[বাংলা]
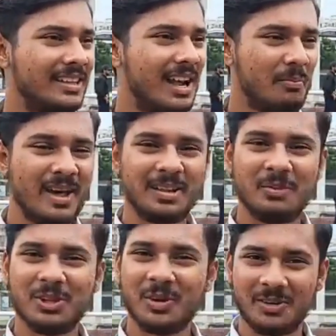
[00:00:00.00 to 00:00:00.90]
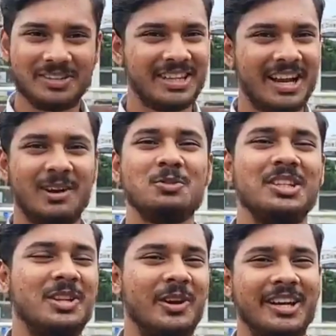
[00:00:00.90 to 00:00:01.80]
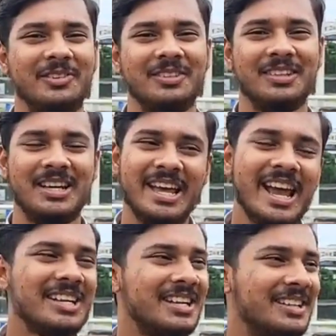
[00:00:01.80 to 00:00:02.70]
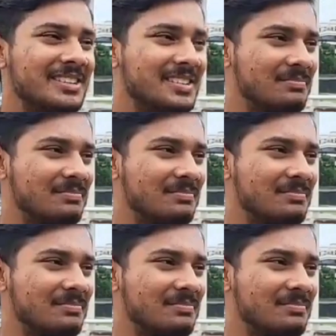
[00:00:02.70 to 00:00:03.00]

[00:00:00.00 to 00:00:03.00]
তার বাসের ভিতর থাকা উচিত নয় এখন এটাই